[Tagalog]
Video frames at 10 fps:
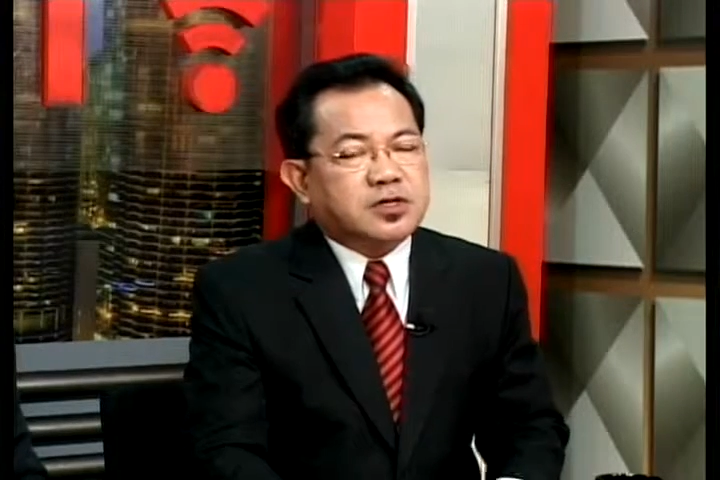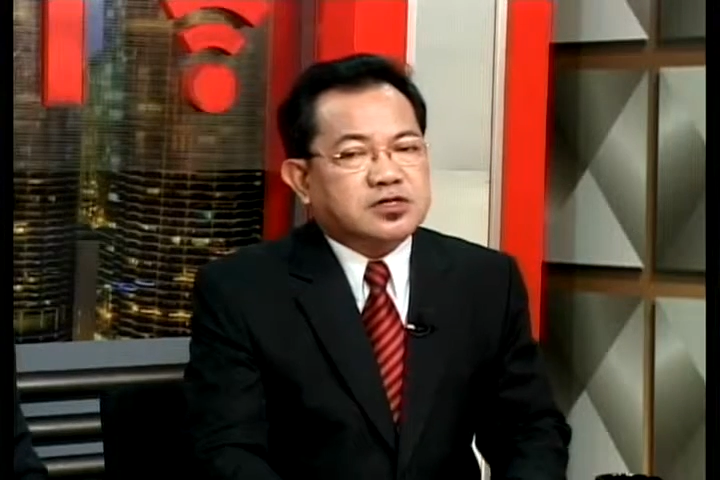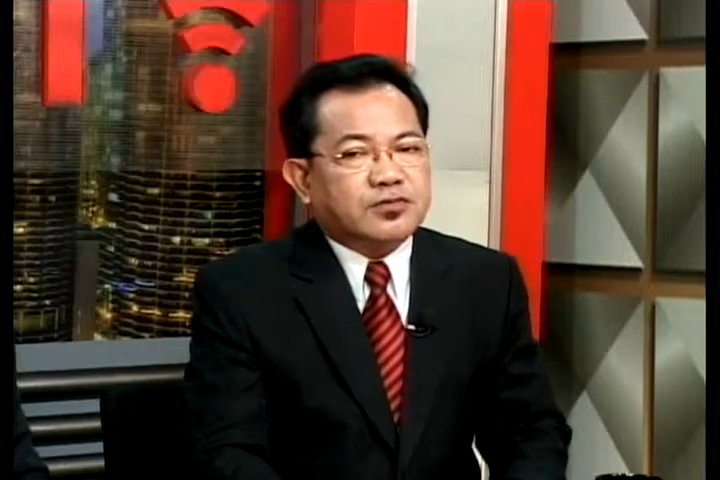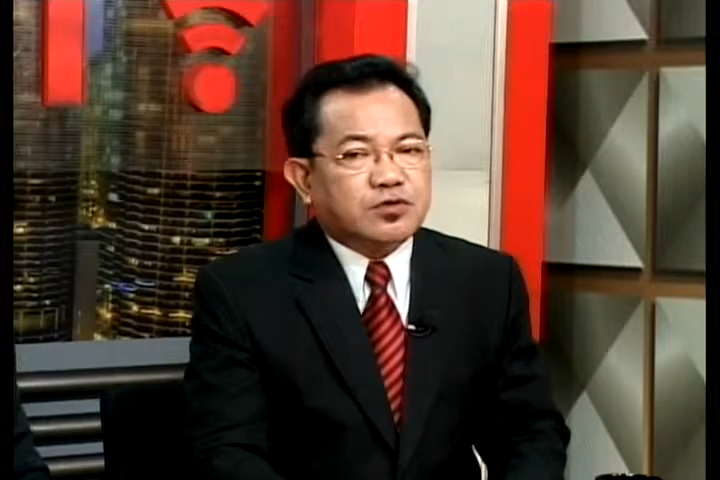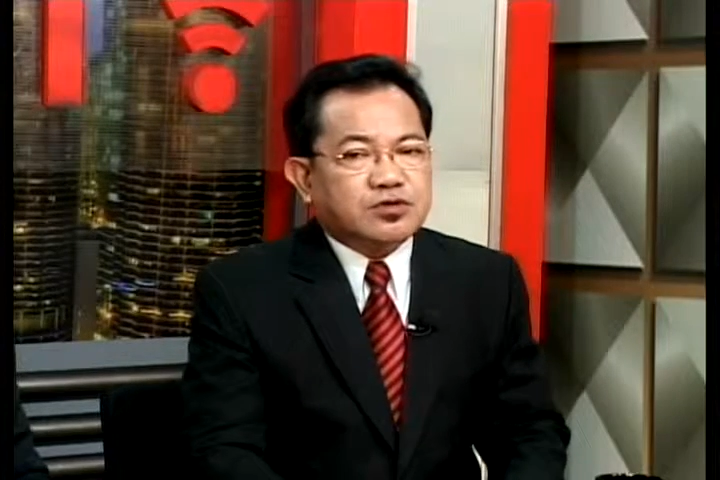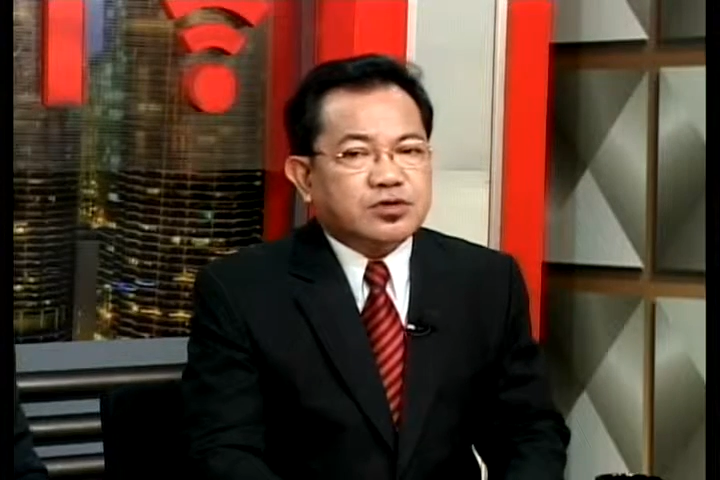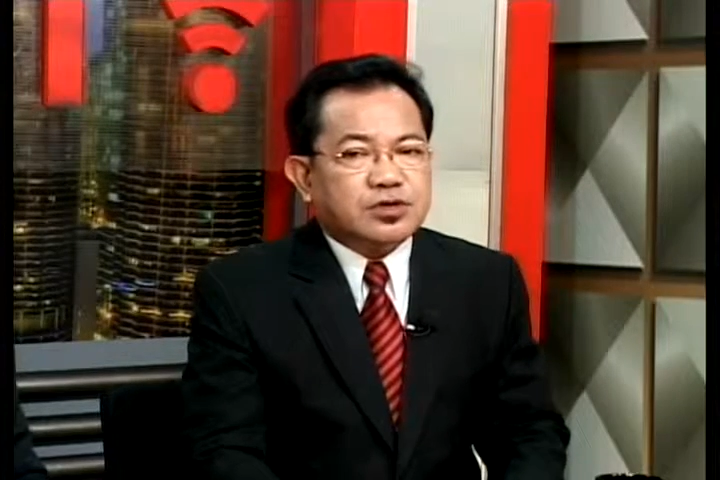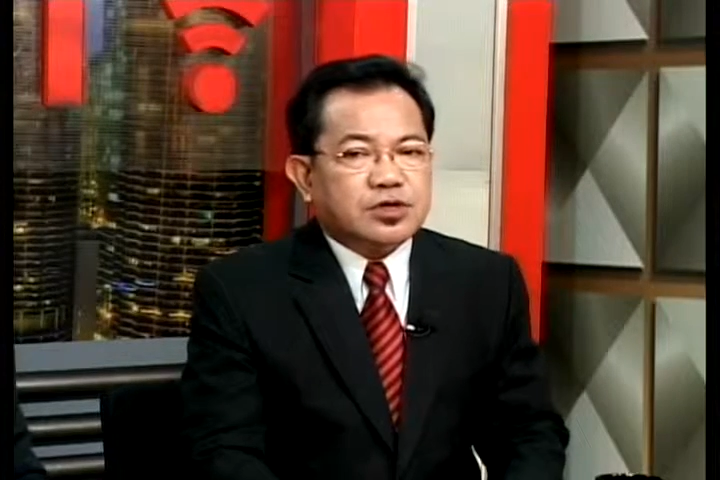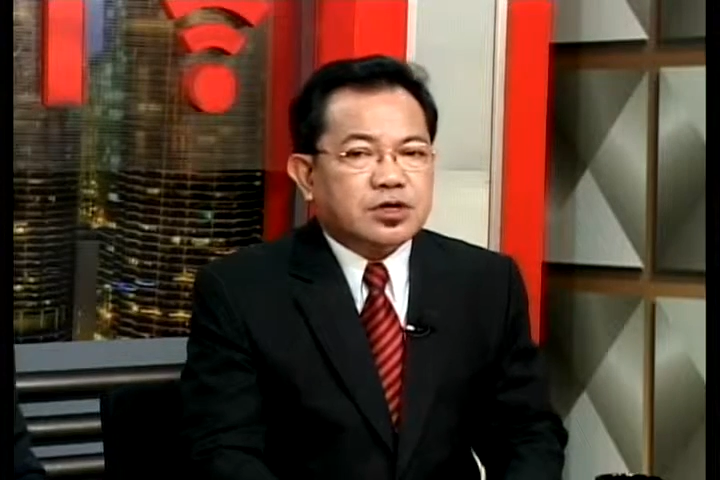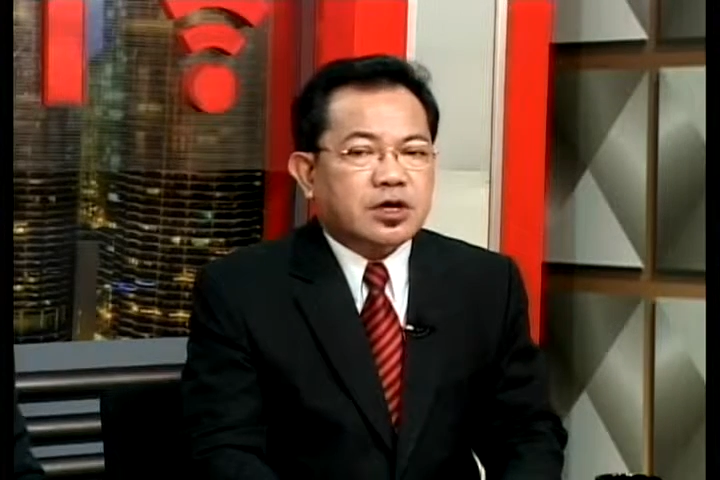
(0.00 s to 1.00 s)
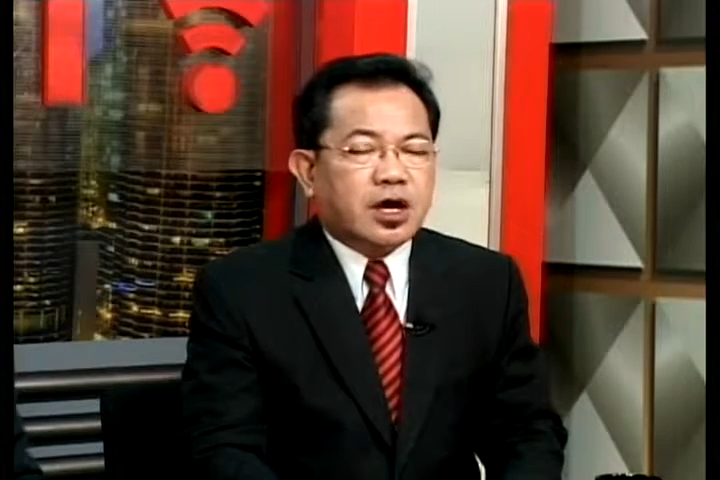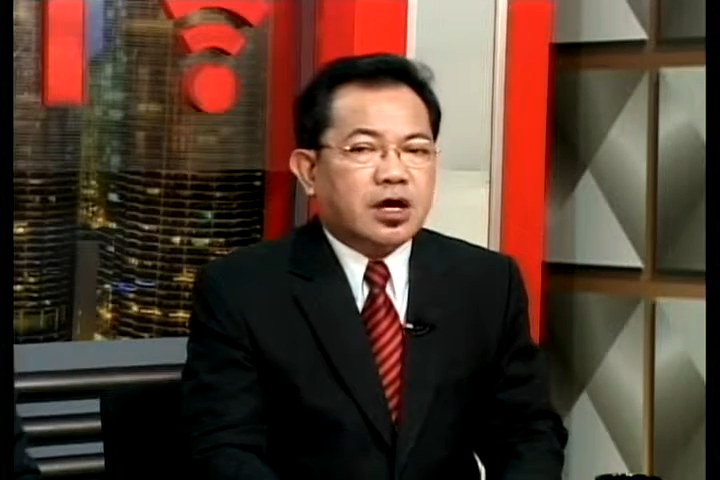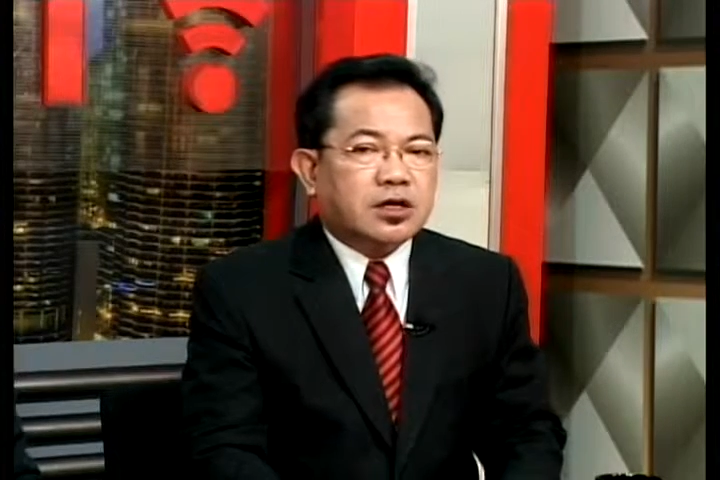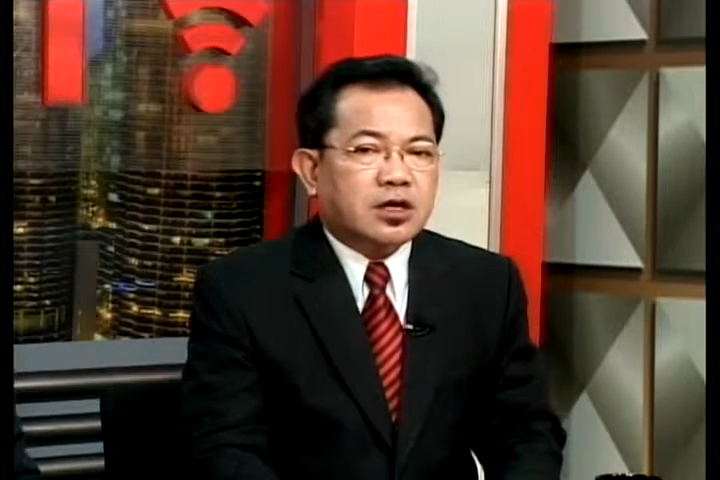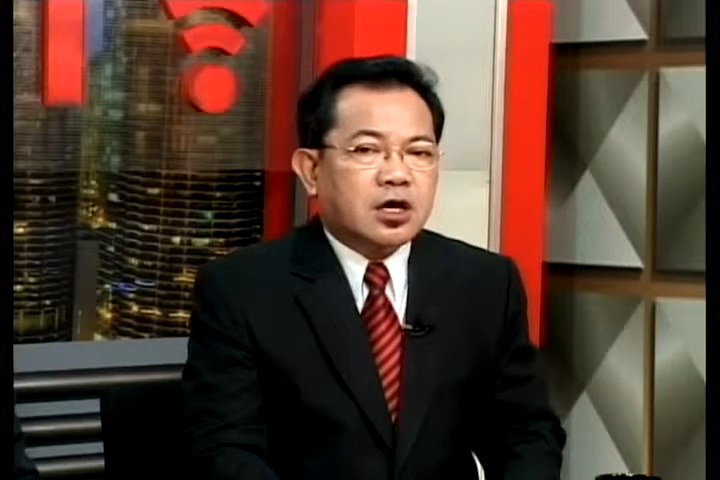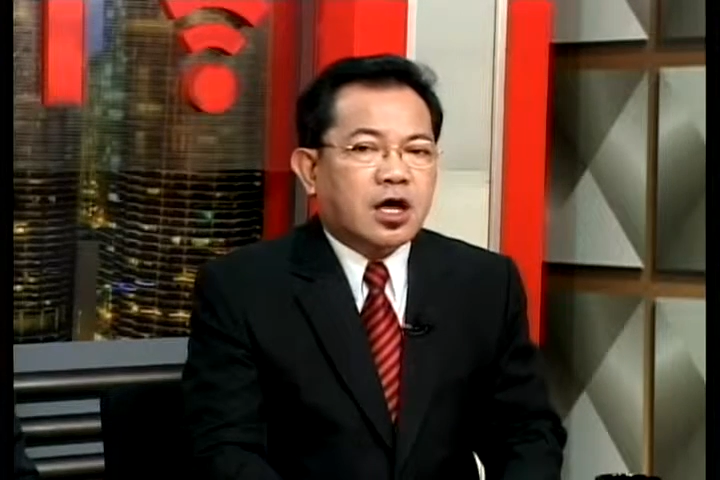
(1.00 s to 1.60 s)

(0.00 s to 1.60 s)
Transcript: siya para sa si Feng Shui. Ha?